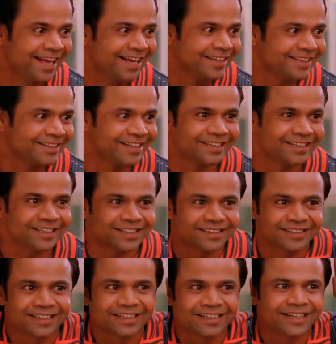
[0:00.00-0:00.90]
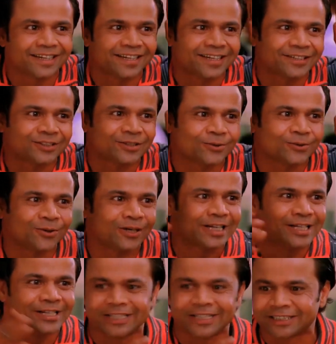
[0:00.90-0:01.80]
धीरे धीरे सिंह निकलने शुरू हो
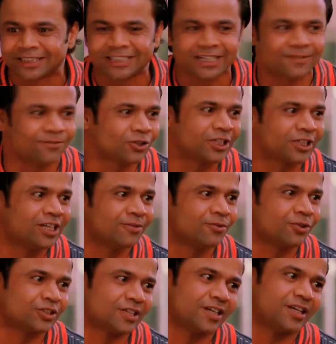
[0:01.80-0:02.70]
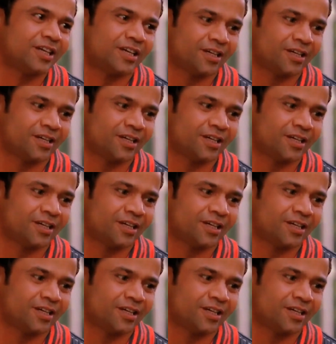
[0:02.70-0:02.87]
गए ये चाहिए वो चाहिए वो चाहिए